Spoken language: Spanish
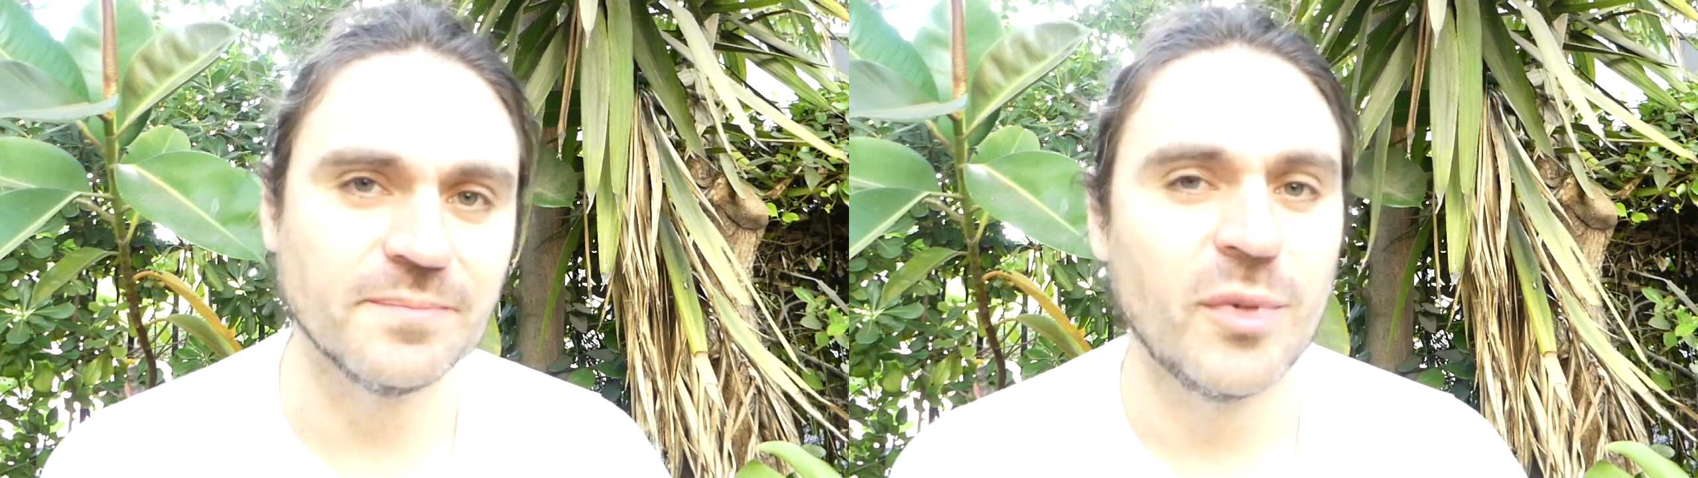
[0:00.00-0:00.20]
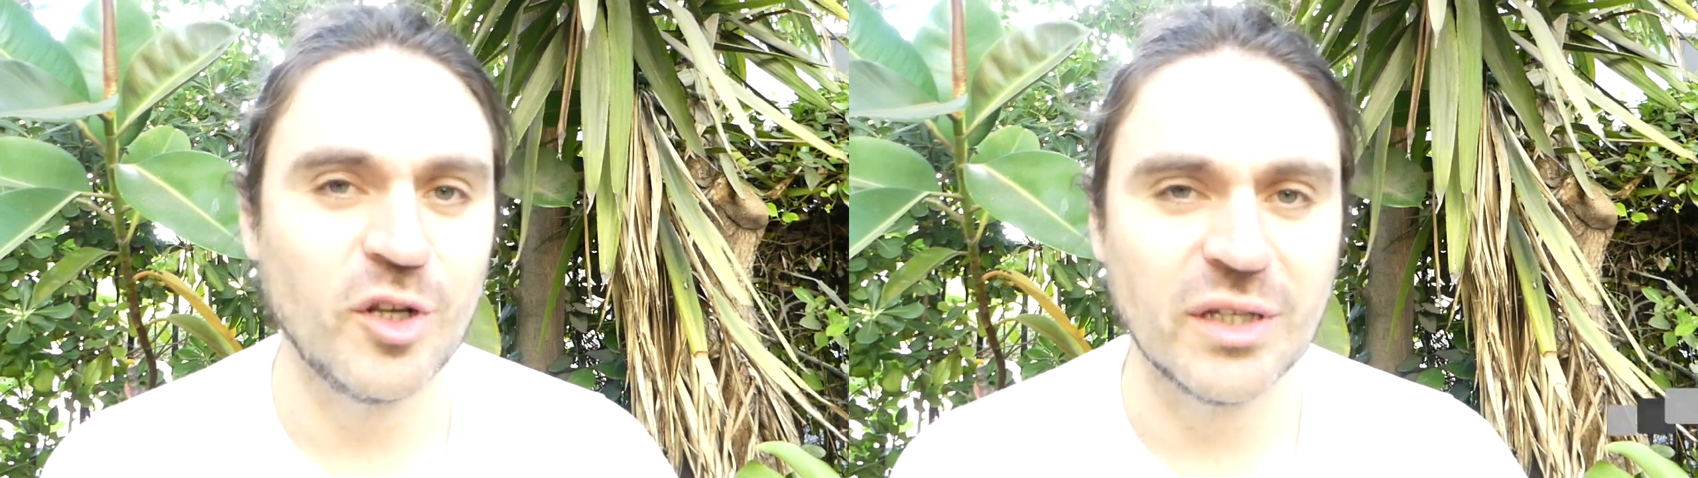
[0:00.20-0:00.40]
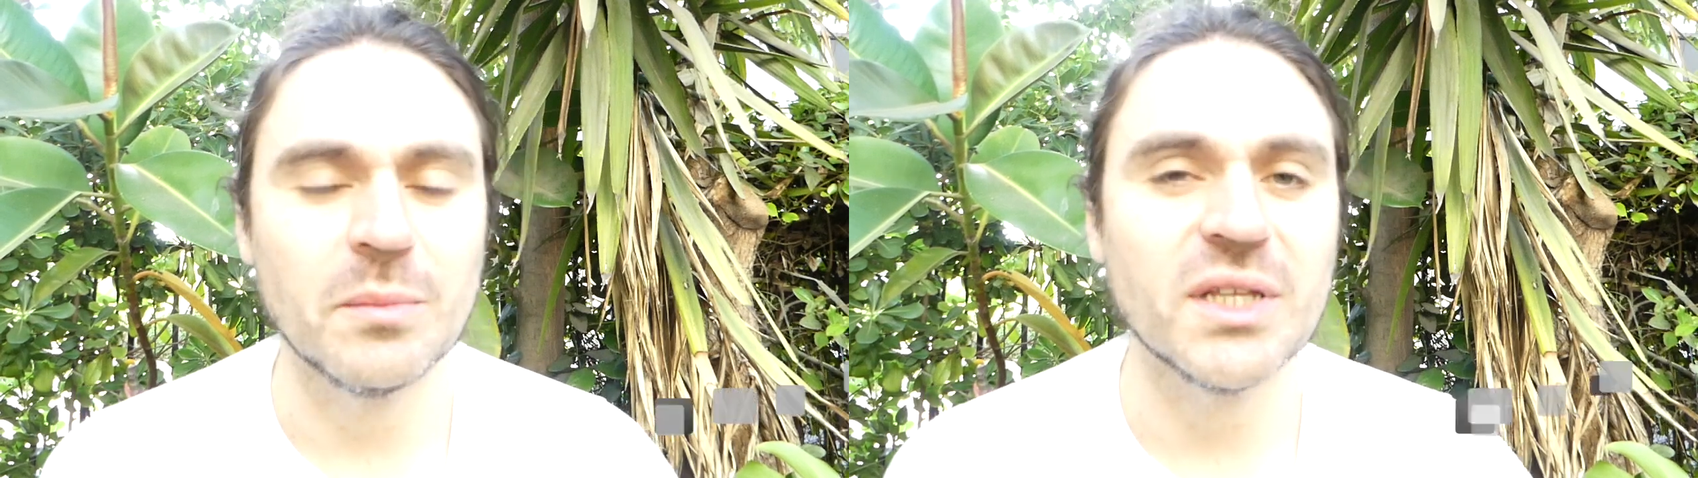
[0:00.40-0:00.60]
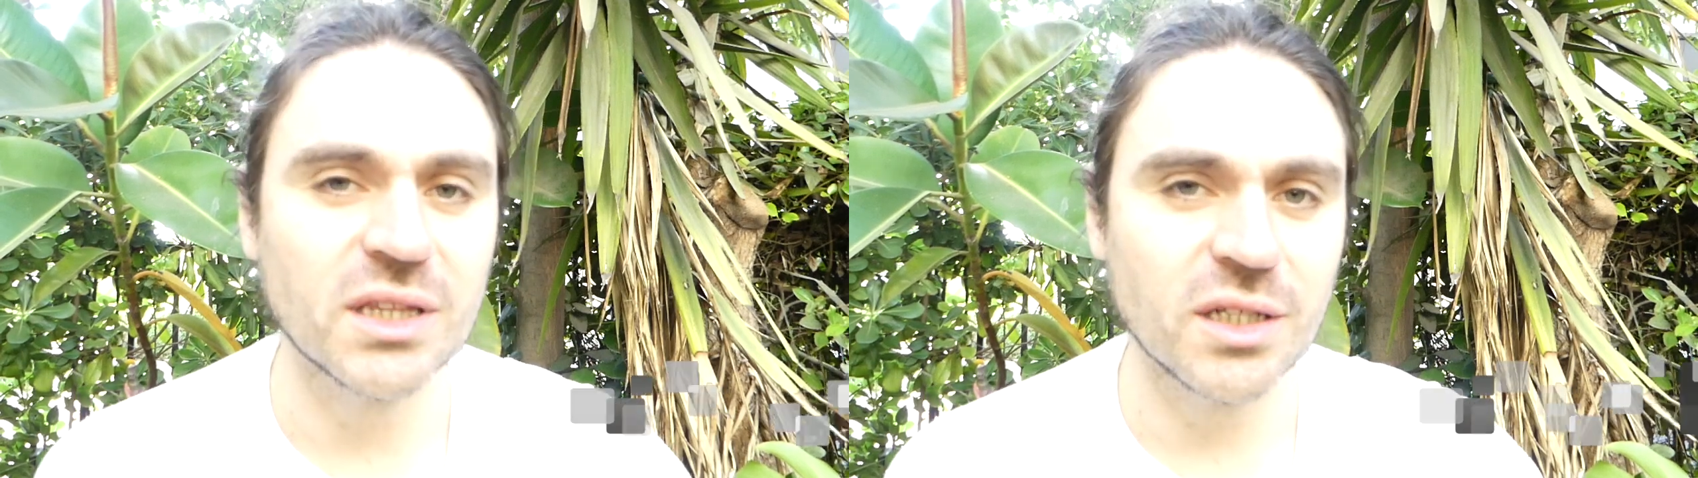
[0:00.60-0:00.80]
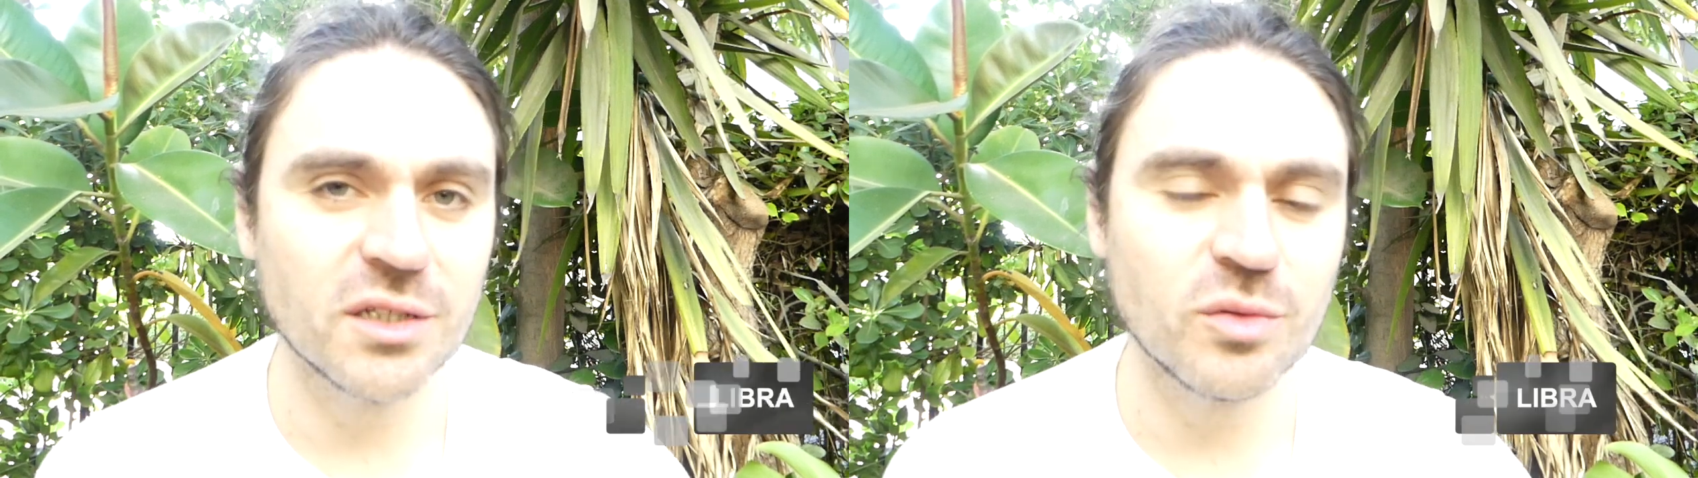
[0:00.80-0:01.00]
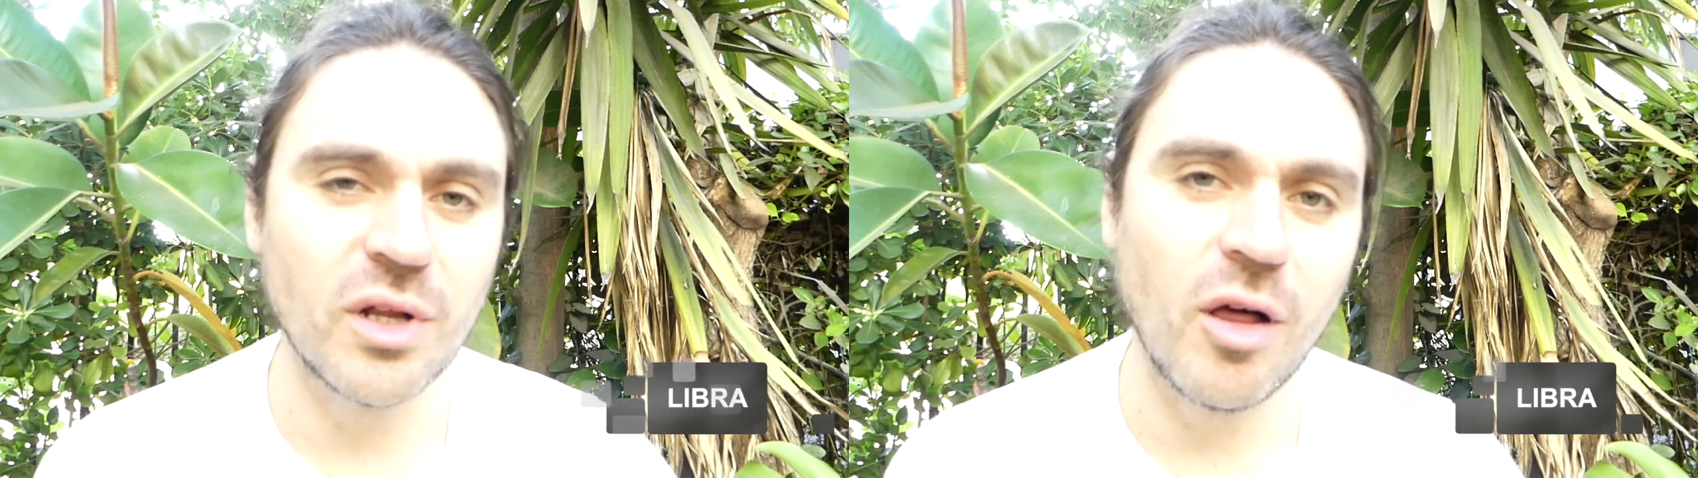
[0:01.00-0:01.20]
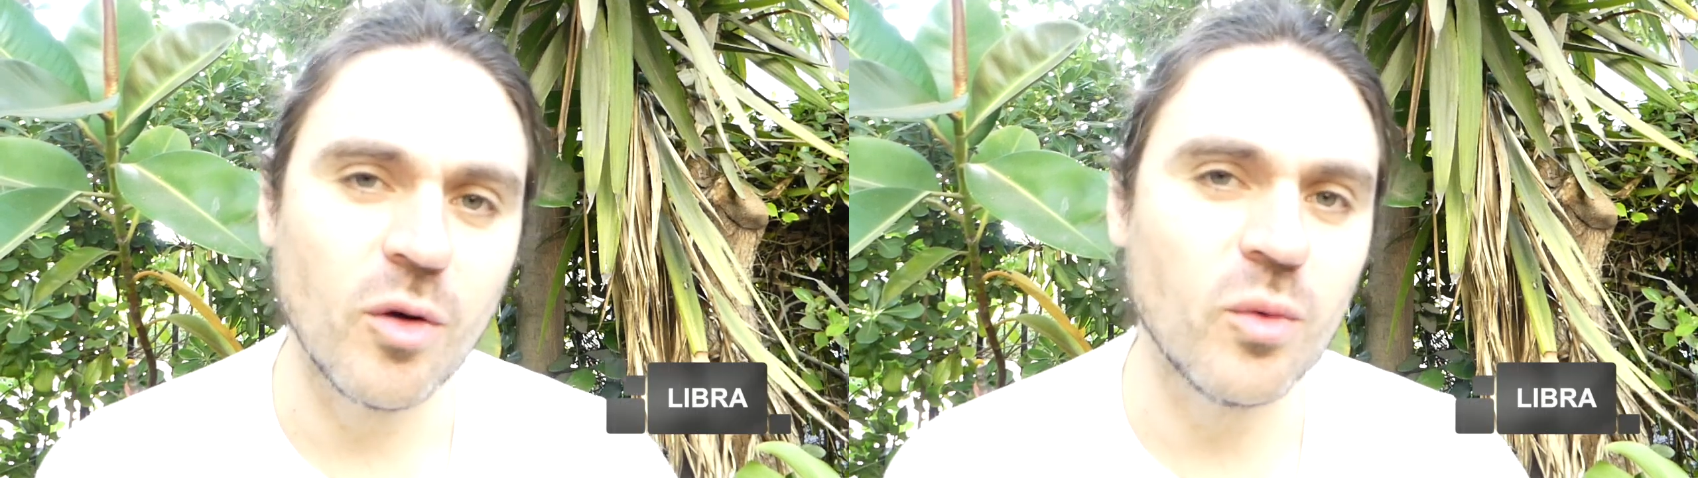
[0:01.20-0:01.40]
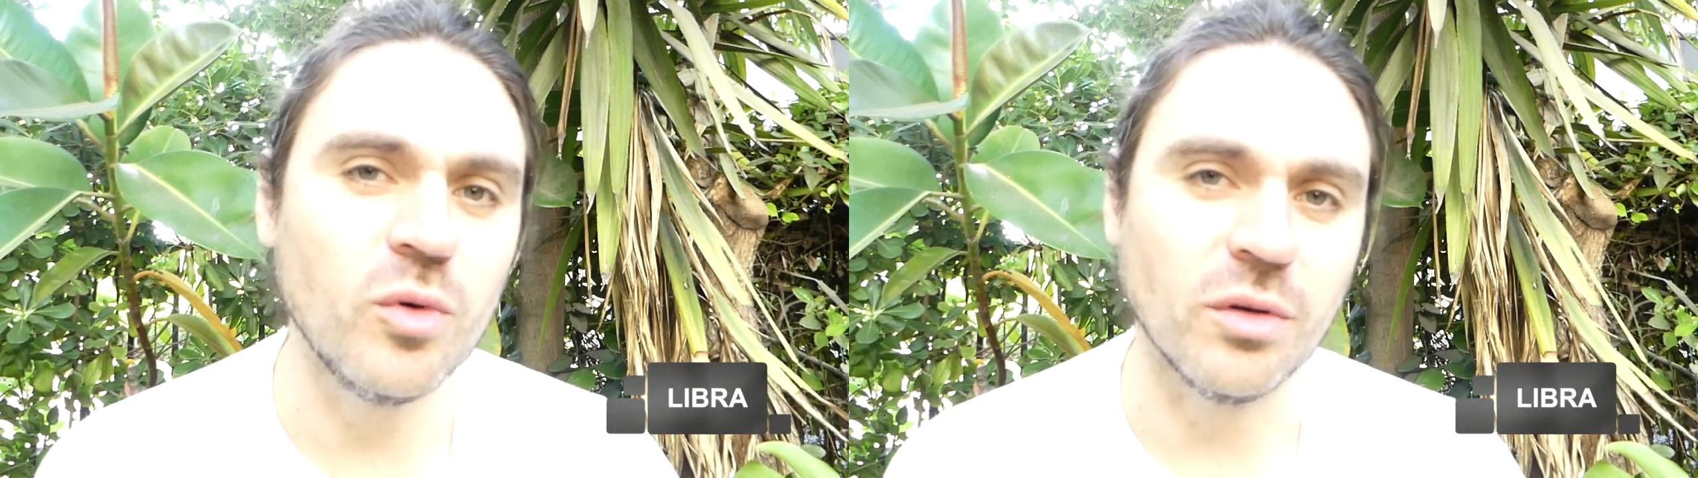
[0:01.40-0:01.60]
pero también tiene su lado
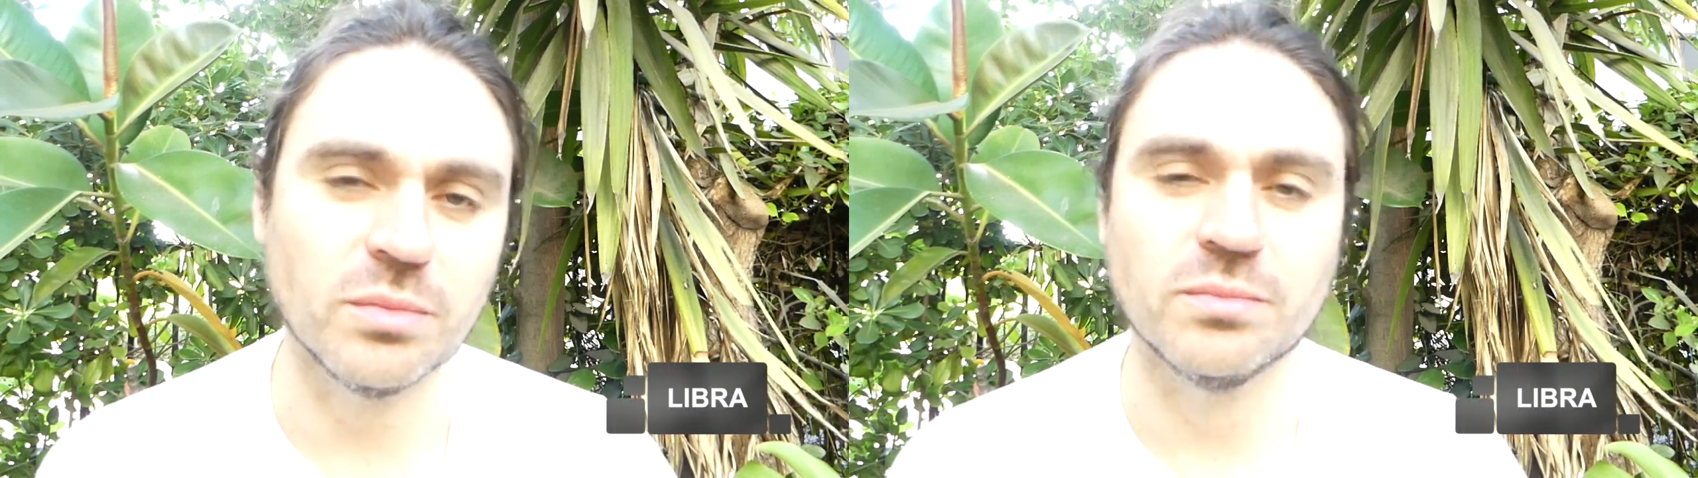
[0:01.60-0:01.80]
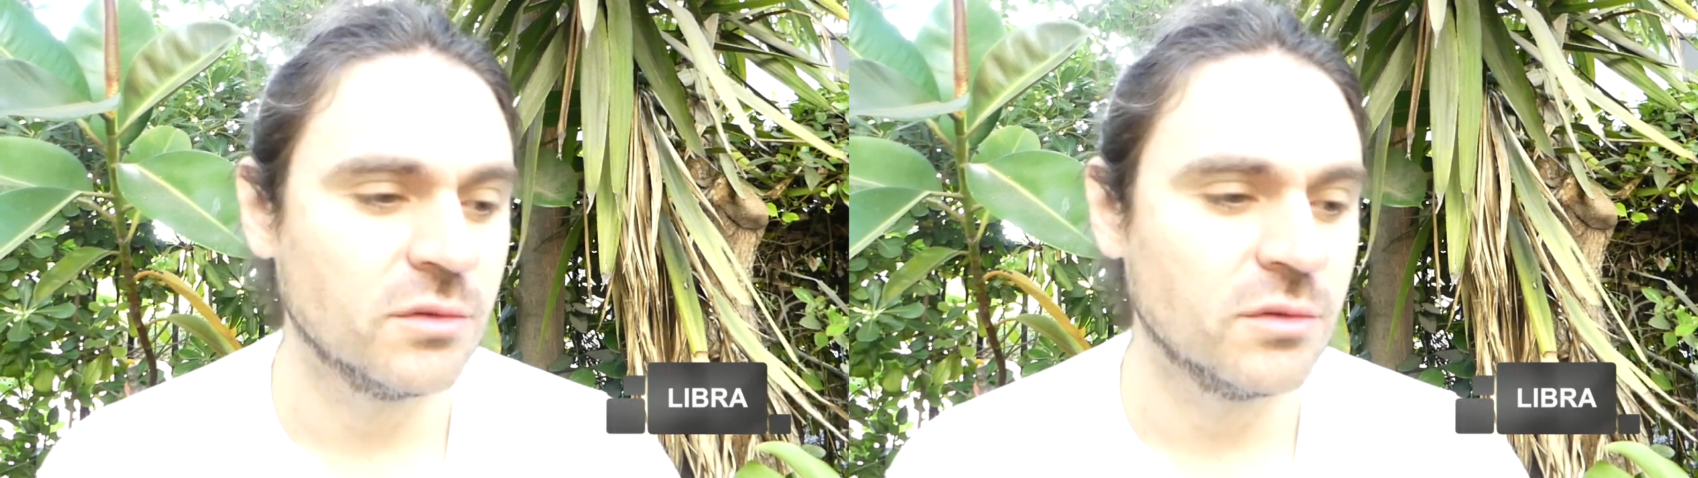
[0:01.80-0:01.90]
oscuro.